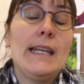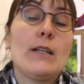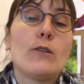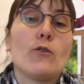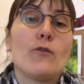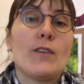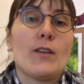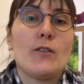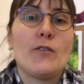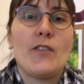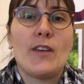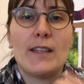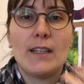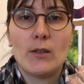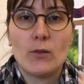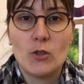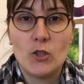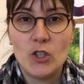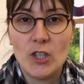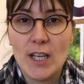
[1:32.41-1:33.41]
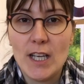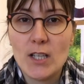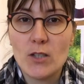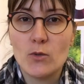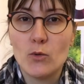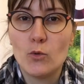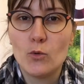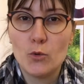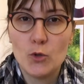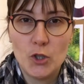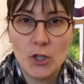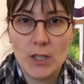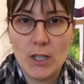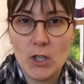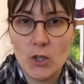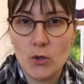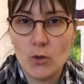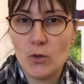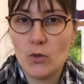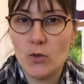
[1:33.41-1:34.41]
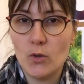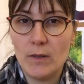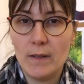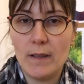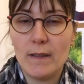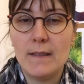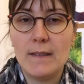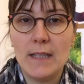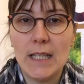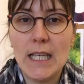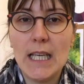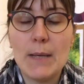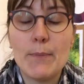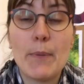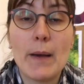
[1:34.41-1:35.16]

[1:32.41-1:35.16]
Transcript: il convient de faire des recherches, de toucher des choses, de tester.